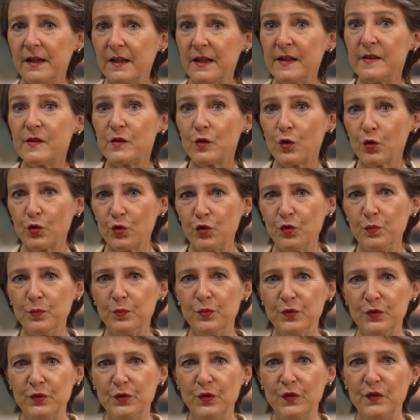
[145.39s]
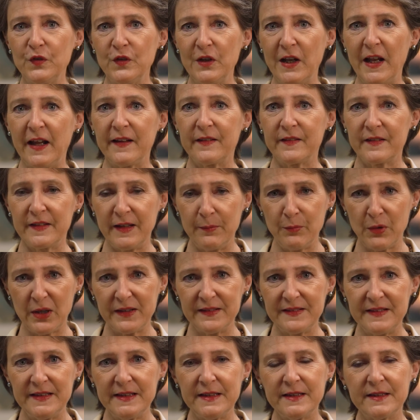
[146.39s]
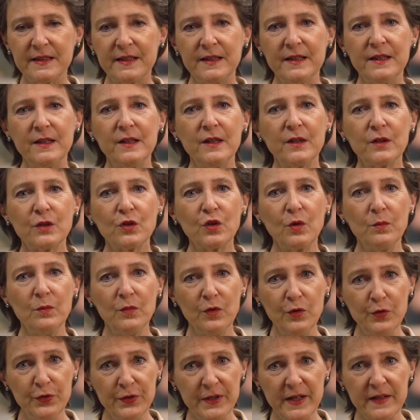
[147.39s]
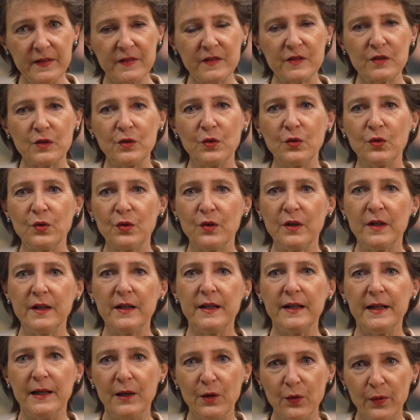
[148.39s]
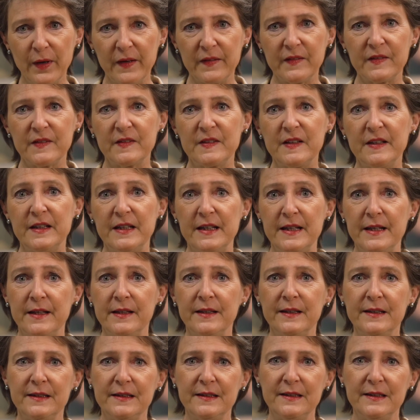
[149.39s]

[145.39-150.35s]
qui s'occupent de la thématique comme l'UNESCO et l'OSCE.